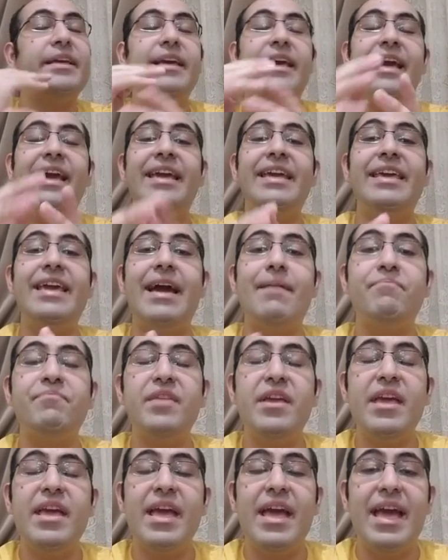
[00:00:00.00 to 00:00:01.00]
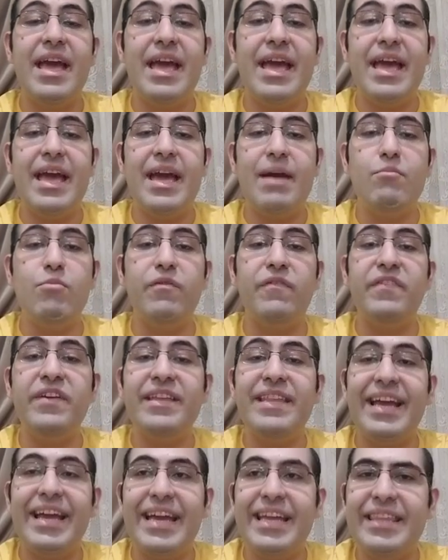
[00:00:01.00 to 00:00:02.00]
هي آه،
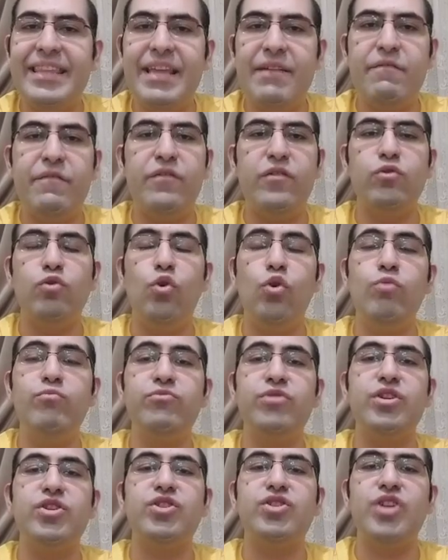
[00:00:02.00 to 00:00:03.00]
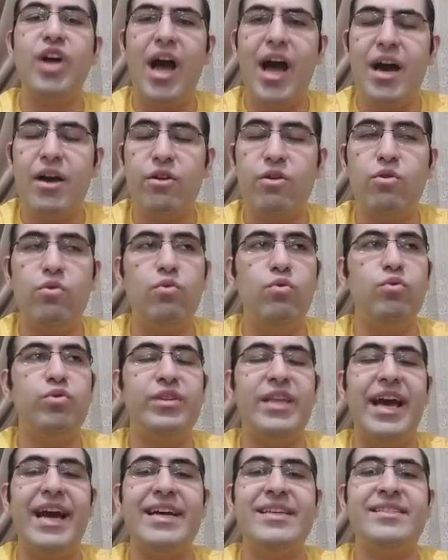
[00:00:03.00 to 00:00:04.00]
مفيدة جدا في نعومة الشعر
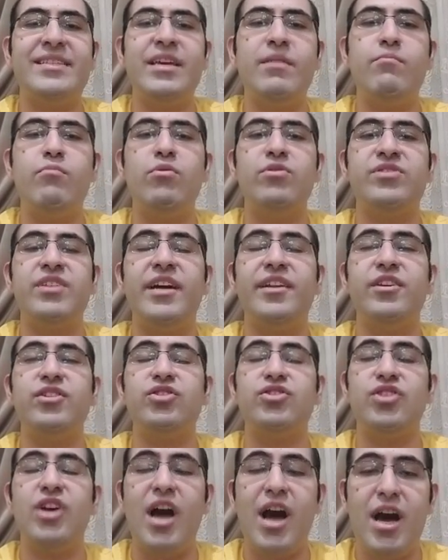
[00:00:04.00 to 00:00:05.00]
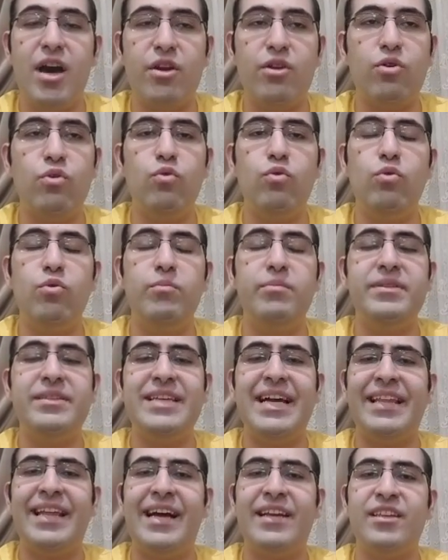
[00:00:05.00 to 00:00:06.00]
وتغذيب بصيلة الشعر
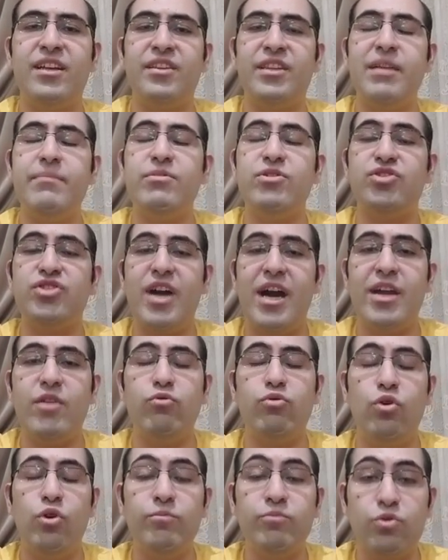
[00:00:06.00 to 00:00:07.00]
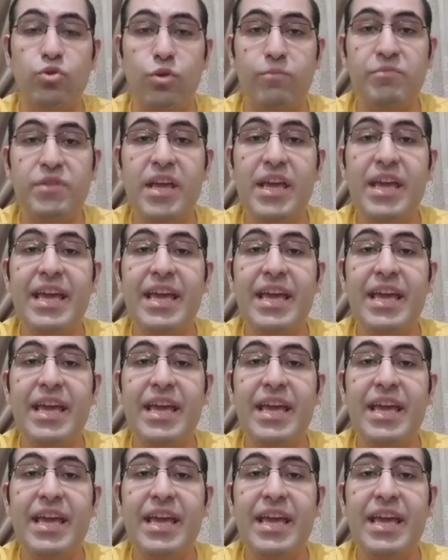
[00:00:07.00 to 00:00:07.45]
وبتساعد على ترطيب الشعر ونعومته